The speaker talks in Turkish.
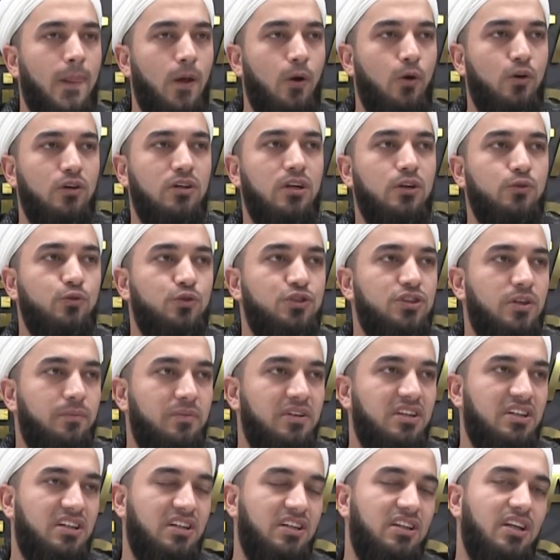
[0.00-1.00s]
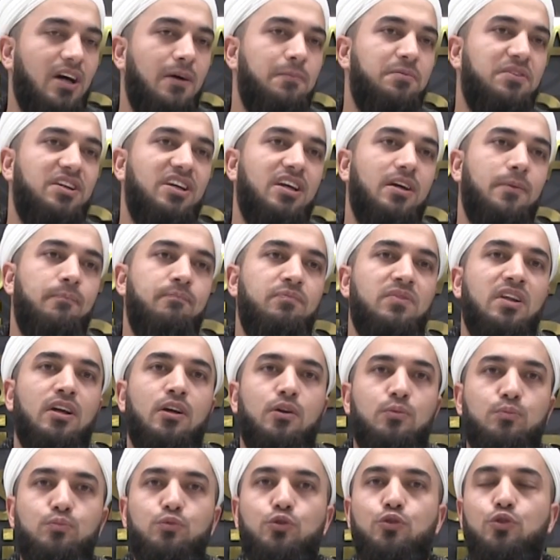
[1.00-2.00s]
öyle yüce bir kitap ki
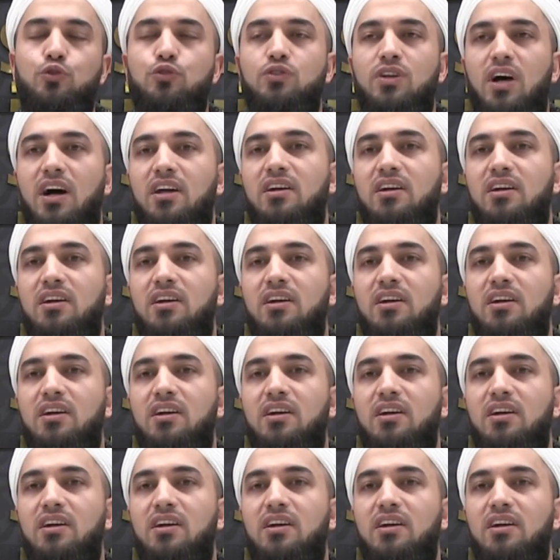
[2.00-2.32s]
bugün